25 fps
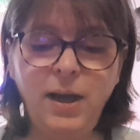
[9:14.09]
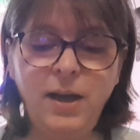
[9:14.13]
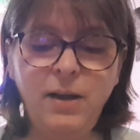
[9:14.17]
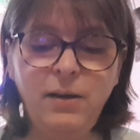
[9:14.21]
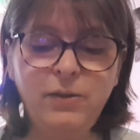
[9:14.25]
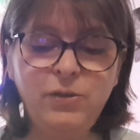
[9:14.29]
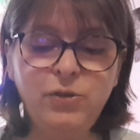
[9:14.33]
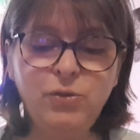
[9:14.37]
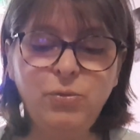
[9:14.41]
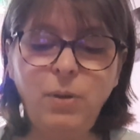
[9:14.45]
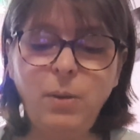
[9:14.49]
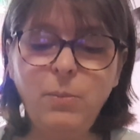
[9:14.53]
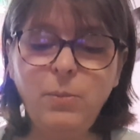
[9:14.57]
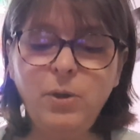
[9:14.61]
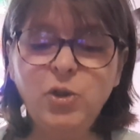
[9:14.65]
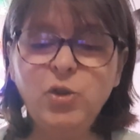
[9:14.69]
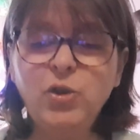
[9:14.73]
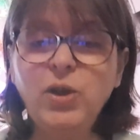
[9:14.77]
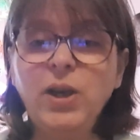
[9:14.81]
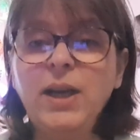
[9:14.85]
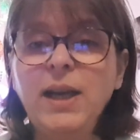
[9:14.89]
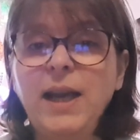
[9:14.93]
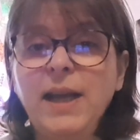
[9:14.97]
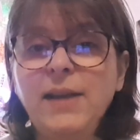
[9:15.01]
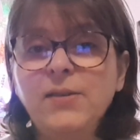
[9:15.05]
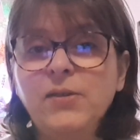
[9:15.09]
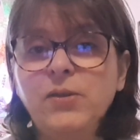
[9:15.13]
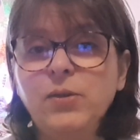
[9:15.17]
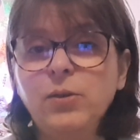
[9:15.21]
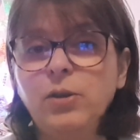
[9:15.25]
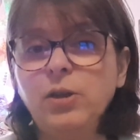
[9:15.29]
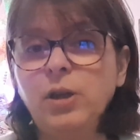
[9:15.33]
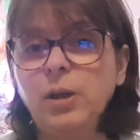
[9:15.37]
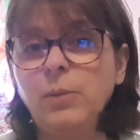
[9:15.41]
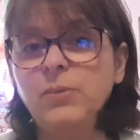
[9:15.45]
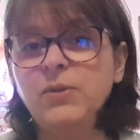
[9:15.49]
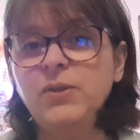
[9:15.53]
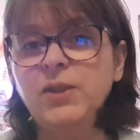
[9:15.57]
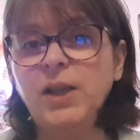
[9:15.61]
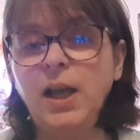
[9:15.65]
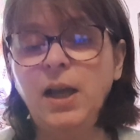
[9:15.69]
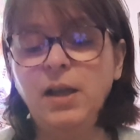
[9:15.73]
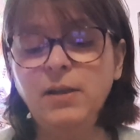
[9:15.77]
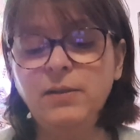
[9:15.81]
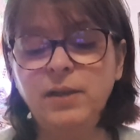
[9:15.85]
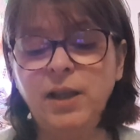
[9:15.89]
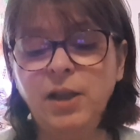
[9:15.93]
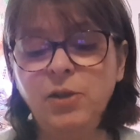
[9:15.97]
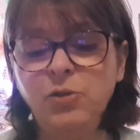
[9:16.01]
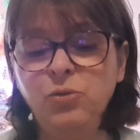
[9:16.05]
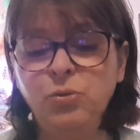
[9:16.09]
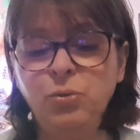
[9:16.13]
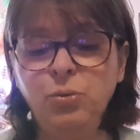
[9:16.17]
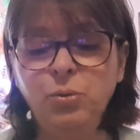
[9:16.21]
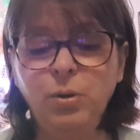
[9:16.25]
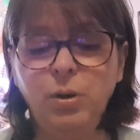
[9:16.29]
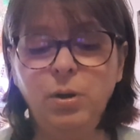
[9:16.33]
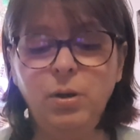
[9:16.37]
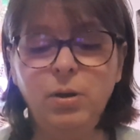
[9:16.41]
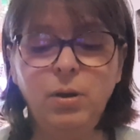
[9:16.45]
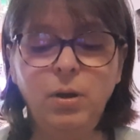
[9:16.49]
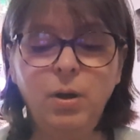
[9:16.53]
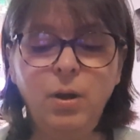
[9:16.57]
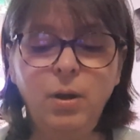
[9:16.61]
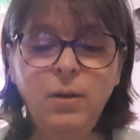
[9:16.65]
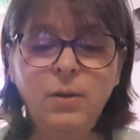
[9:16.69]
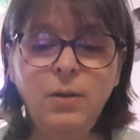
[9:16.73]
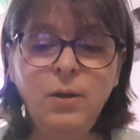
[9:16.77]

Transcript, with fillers: Alors, soit moi, je les laisse comme ça, nature,